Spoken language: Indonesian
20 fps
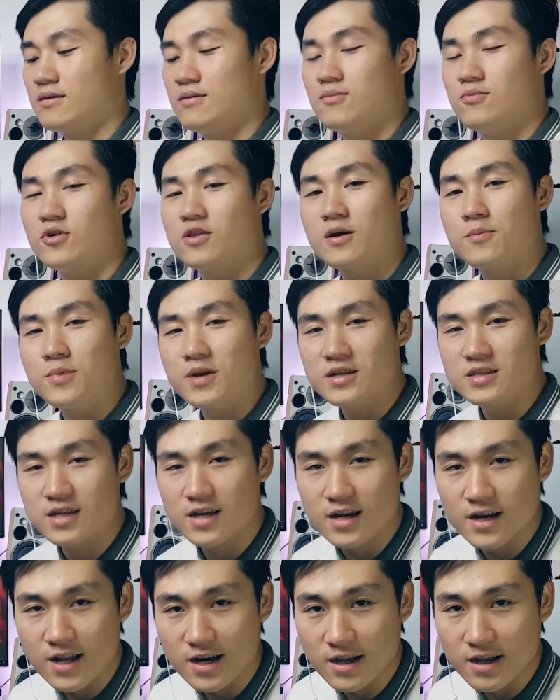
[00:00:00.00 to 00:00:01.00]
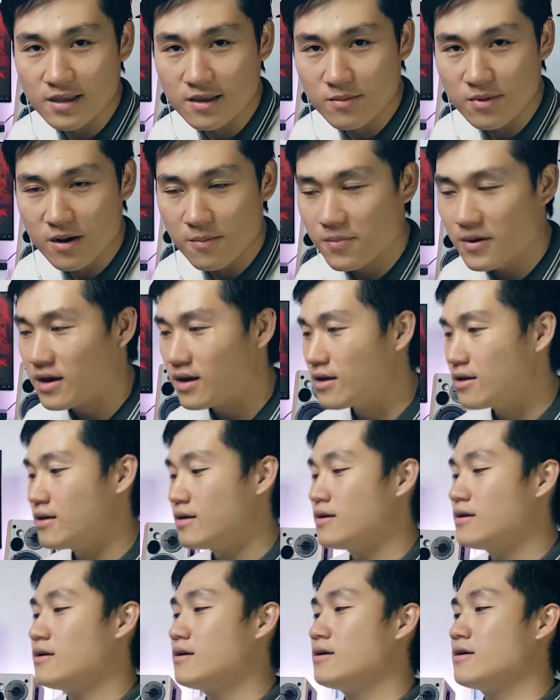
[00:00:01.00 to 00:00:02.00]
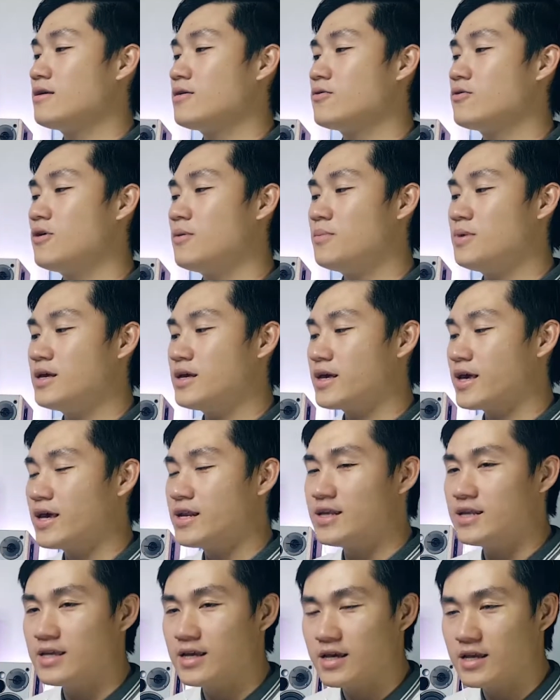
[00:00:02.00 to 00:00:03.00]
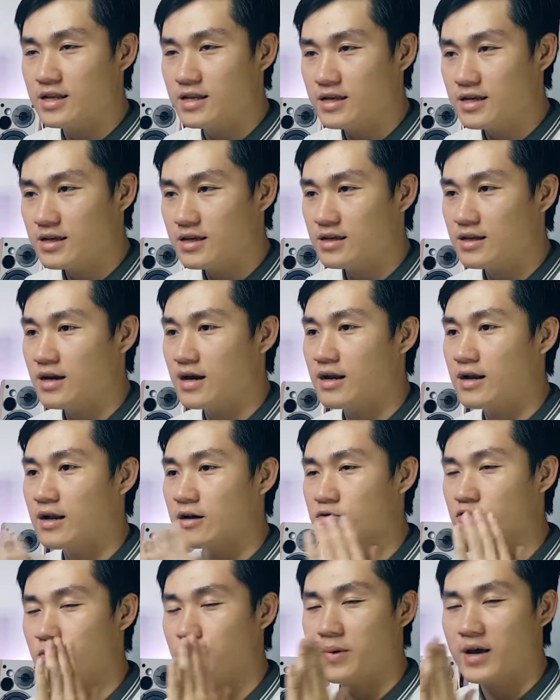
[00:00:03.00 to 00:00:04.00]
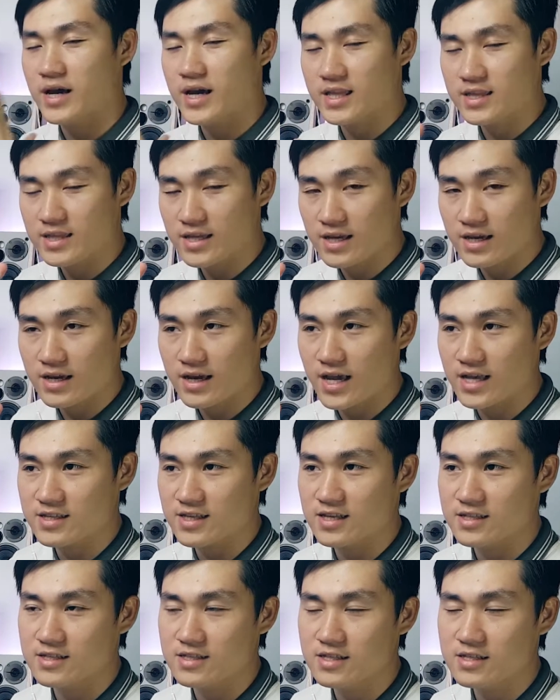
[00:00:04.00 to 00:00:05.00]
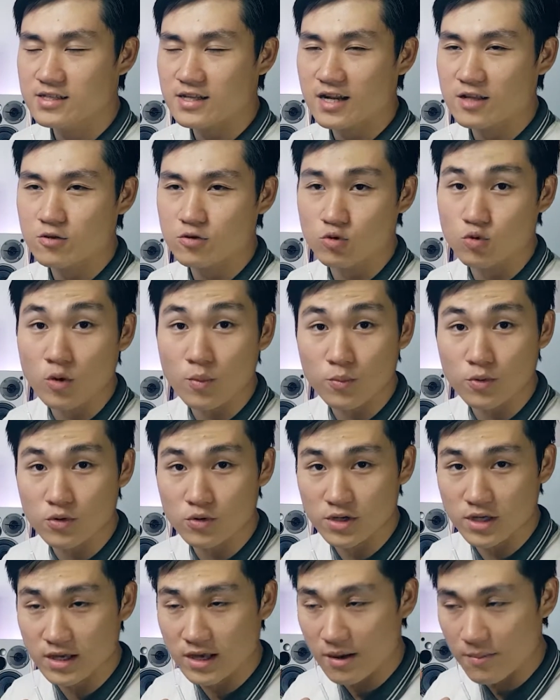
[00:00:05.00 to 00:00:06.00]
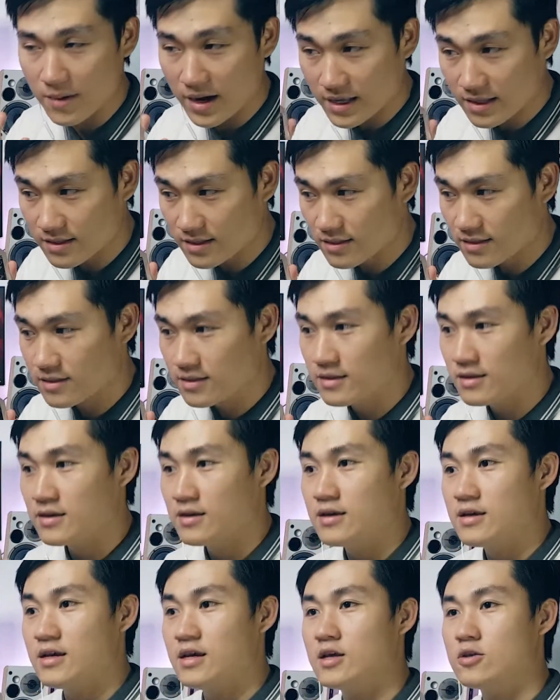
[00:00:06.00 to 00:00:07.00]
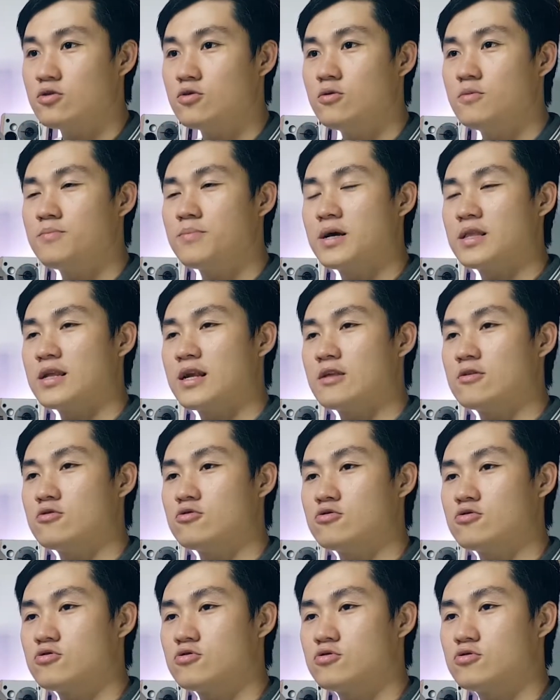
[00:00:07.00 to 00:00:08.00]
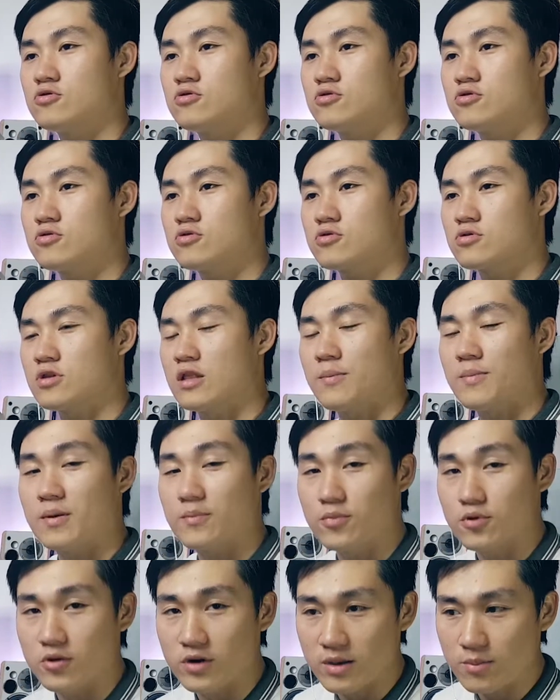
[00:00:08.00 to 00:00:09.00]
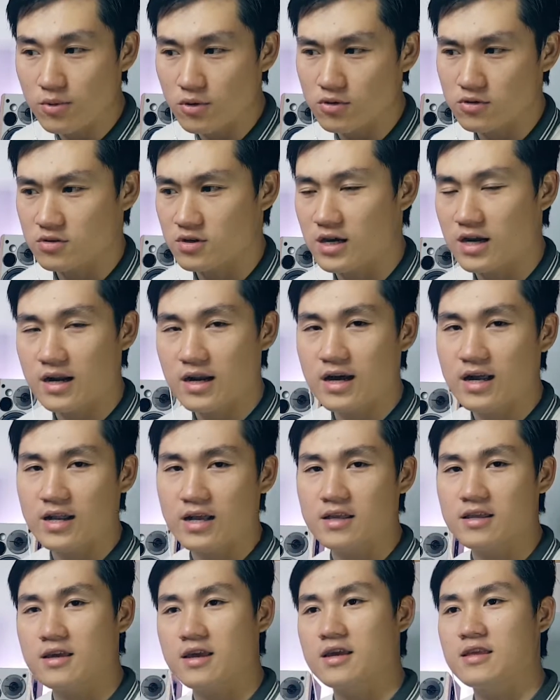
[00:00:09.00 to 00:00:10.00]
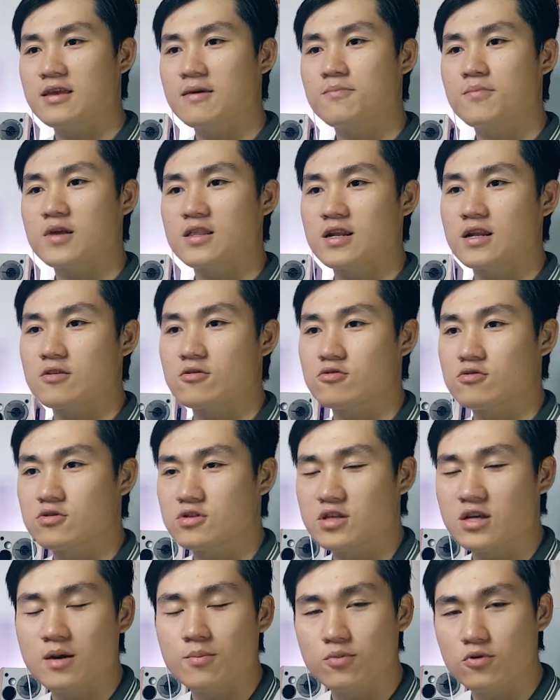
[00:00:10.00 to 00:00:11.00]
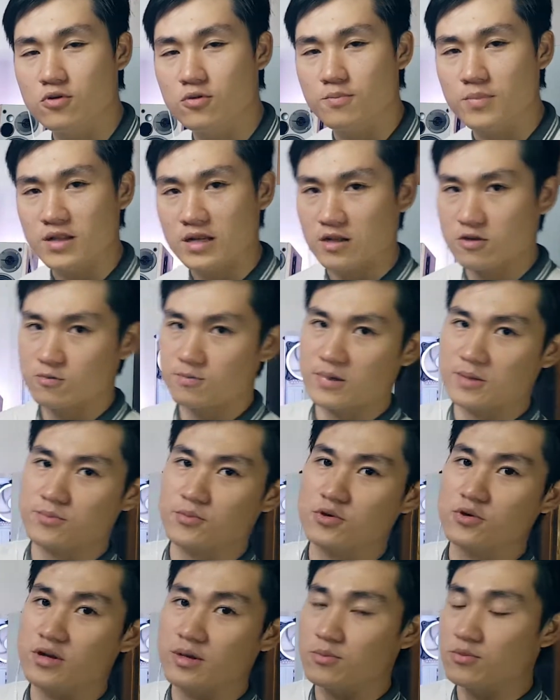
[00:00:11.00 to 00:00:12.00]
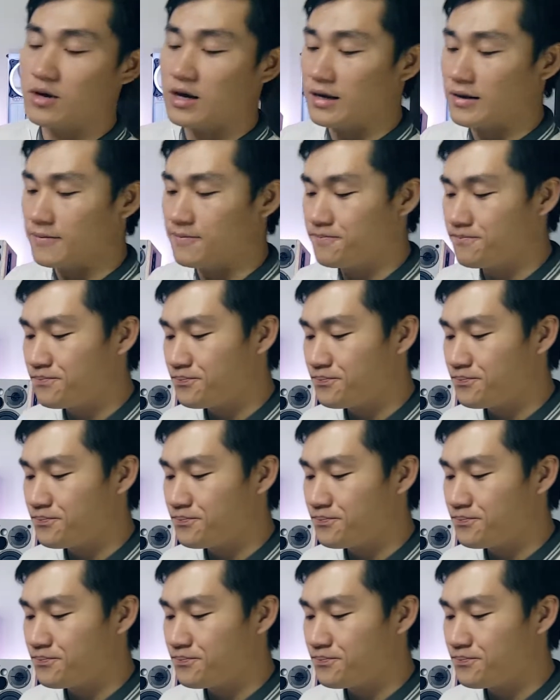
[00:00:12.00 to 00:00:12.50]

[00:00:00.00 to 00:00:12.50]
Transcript: Buat yang penasaran harganya berapa? Gue beli KD-nya ini dengan langsung paketnya SSD 120GB itu 400 ribu sekarang harganya kayaknya 430 440 ribuan